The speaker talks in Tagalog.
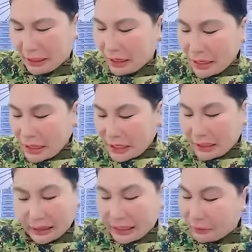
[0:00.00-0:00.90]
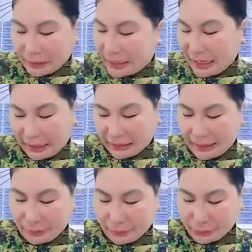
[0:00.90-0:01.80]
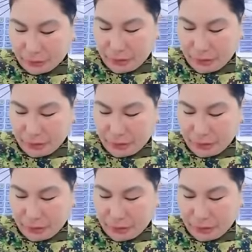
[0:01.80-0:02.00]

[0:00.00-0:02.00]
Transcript: at humihingi na ito ng paumanhin